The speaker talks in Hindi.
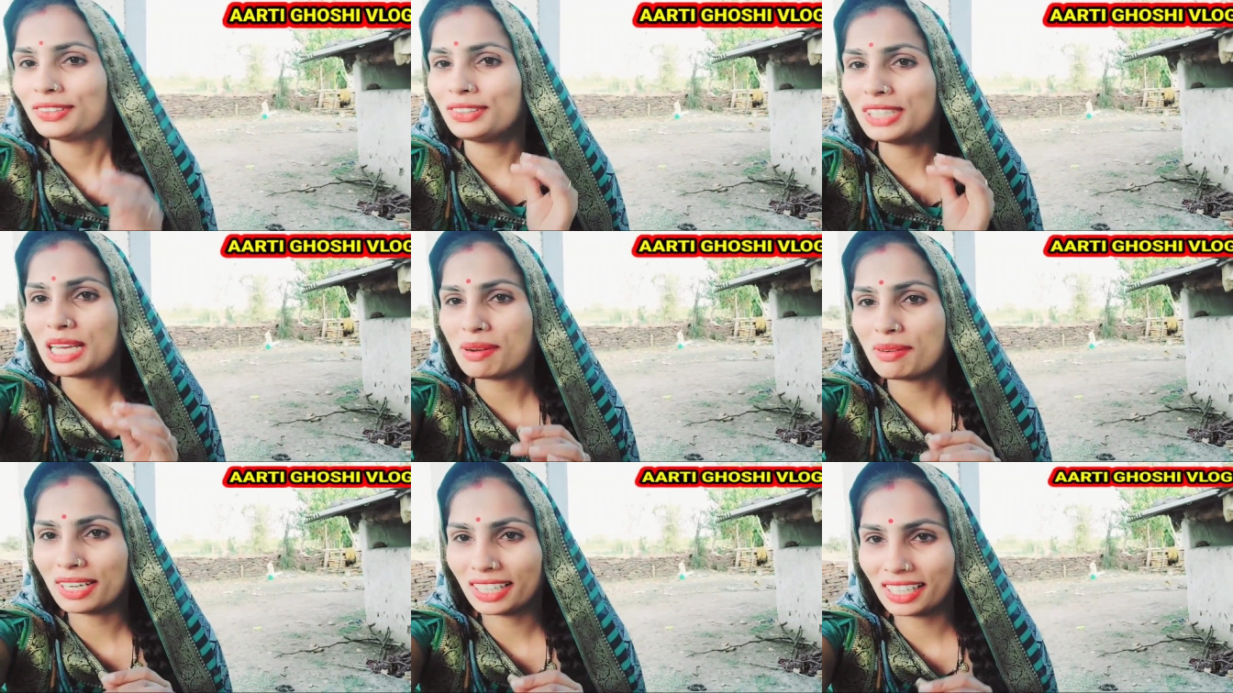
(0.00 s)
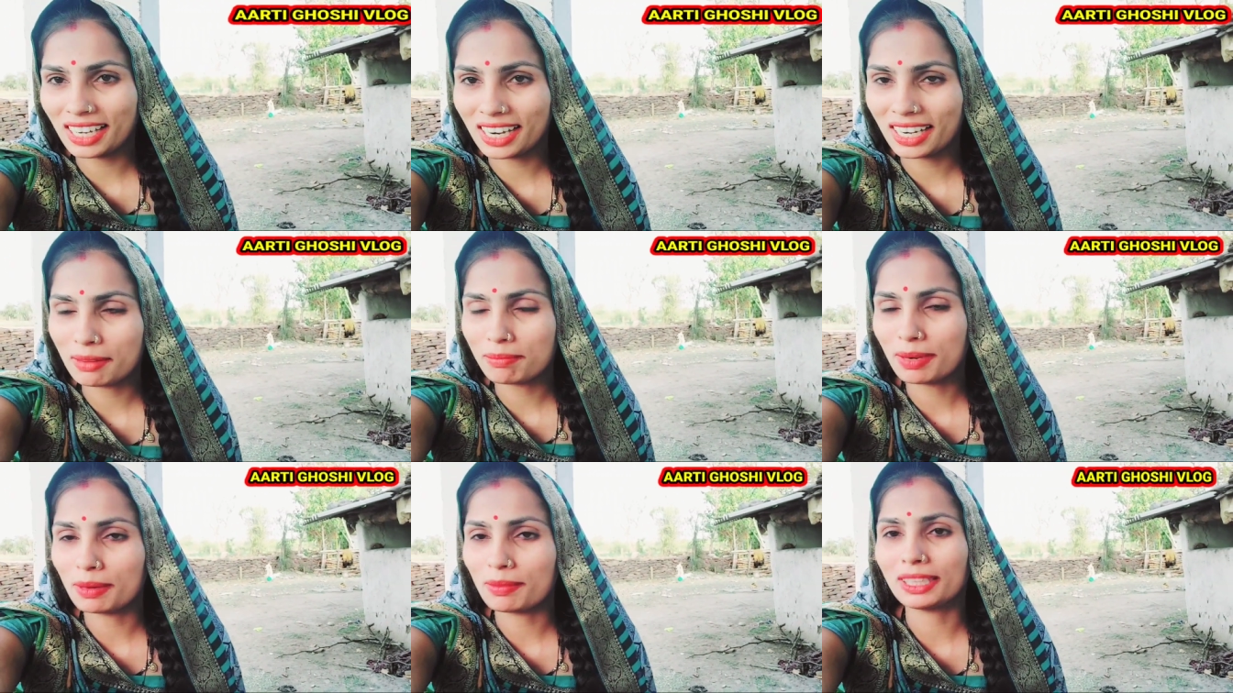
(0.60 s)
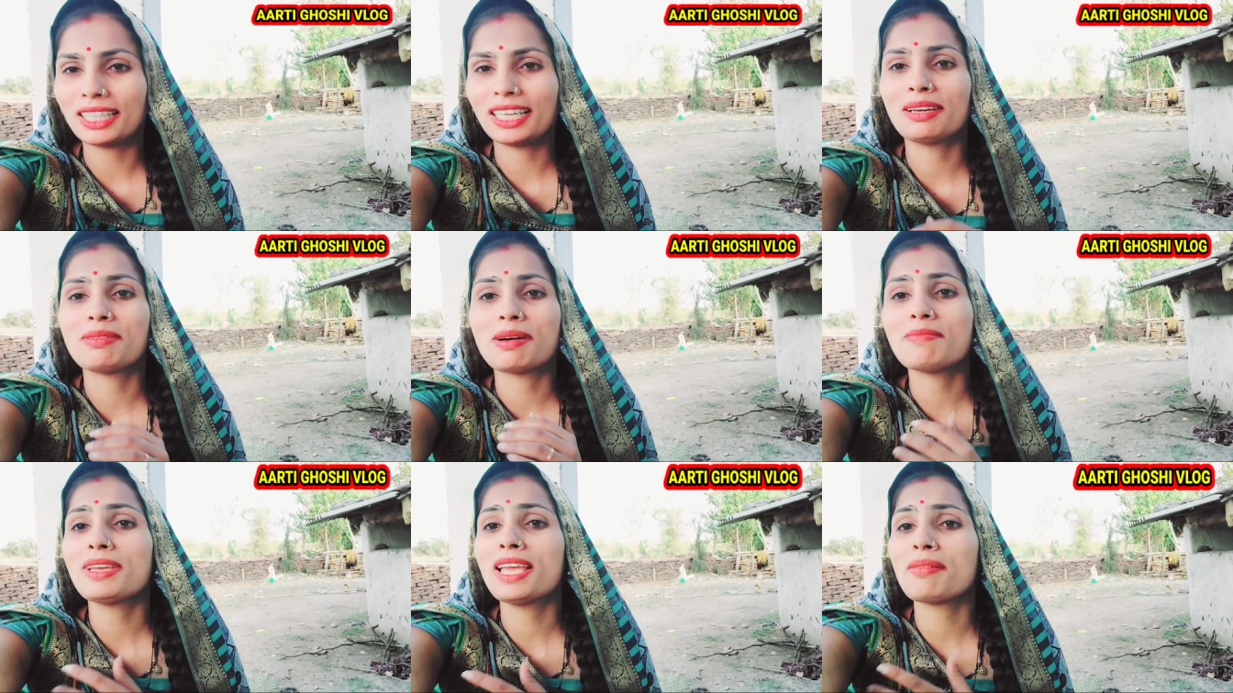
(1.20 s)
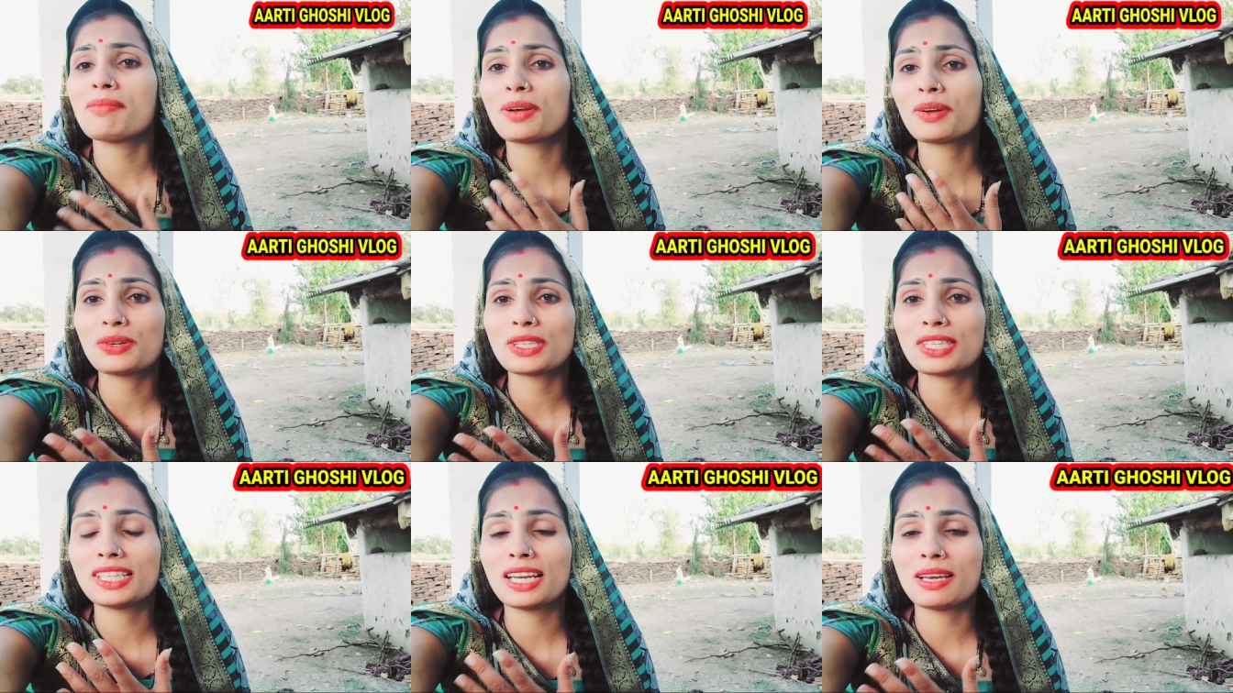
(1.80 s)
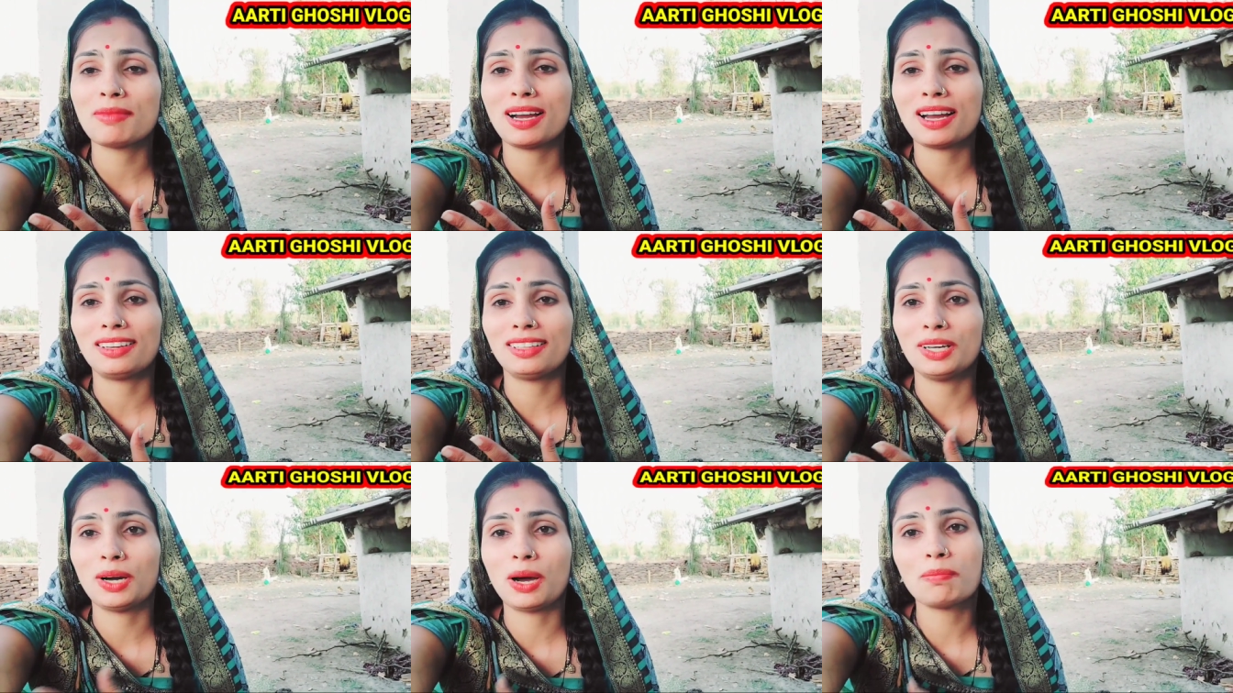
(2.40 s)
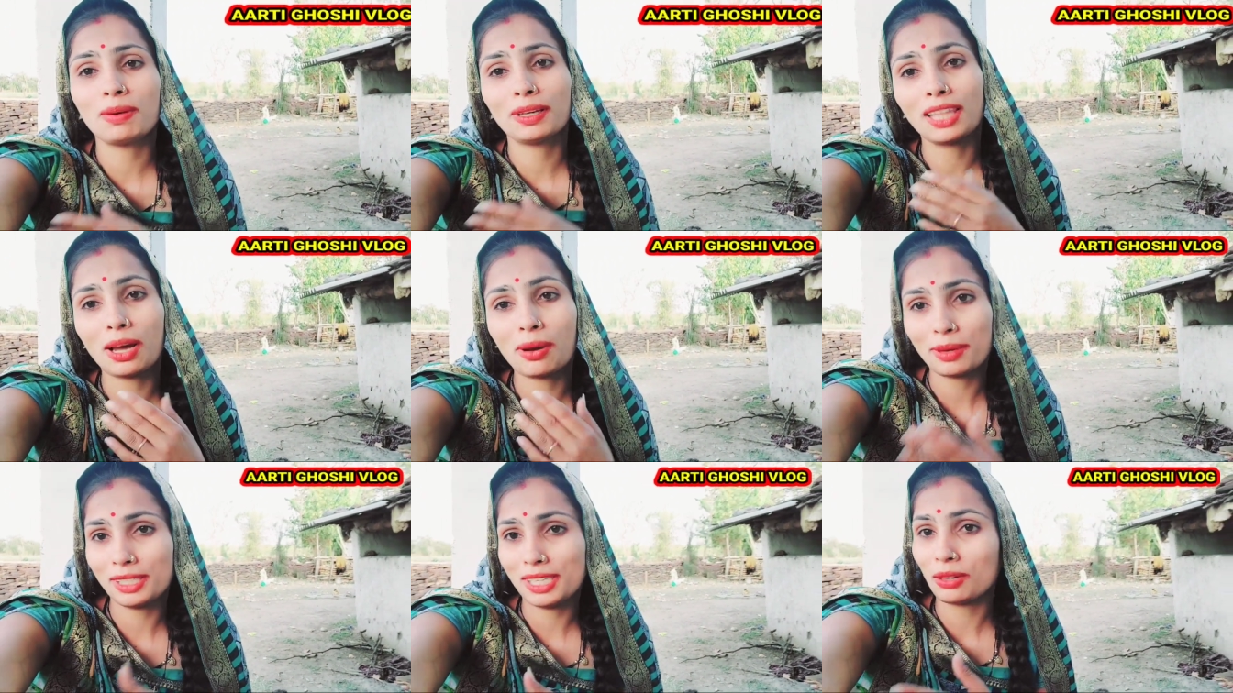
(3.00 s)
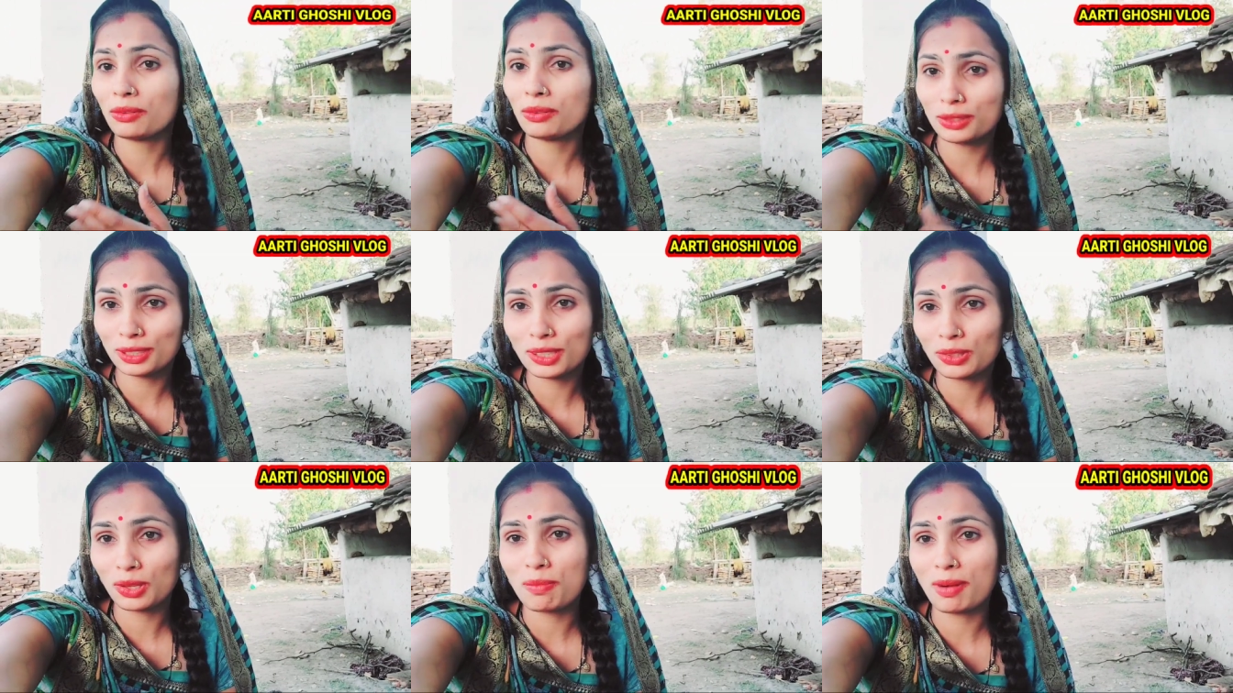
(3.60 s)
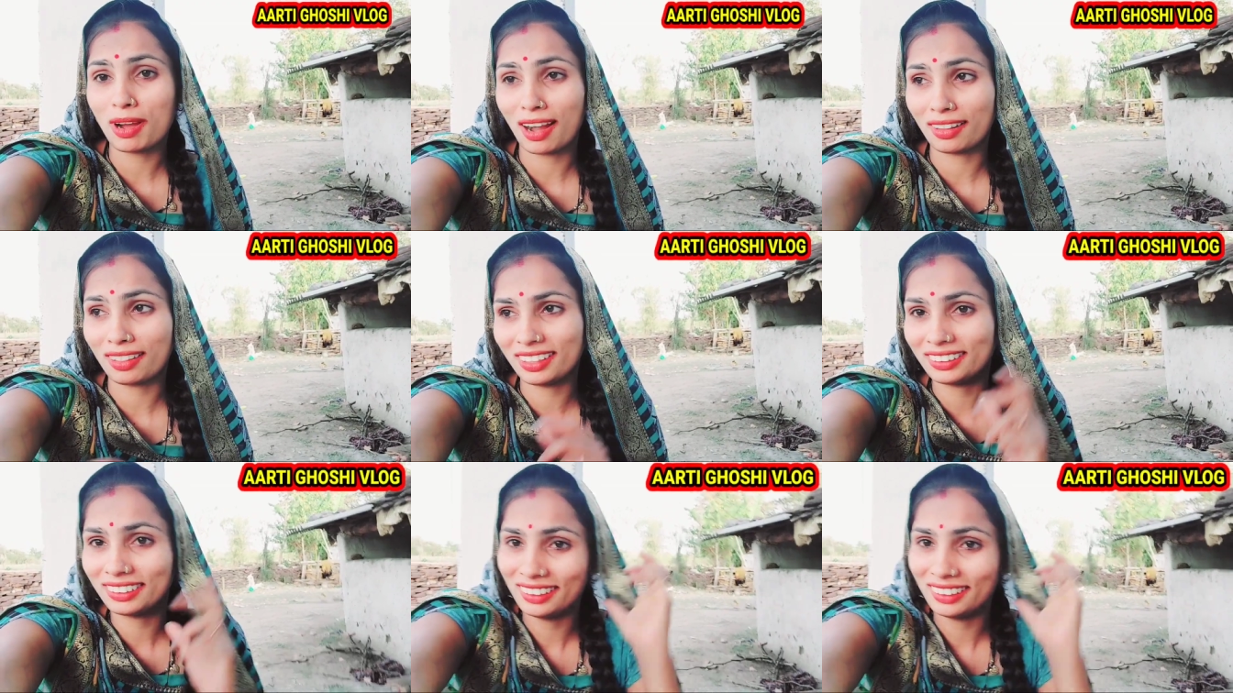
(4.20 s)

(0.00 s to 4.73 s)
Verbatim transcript: दुनिया भर के आडम्बर बते हैं मम्मी हमें कुर्सी ने मार दो अब बताओ भैया कुर्सी से ही मार दे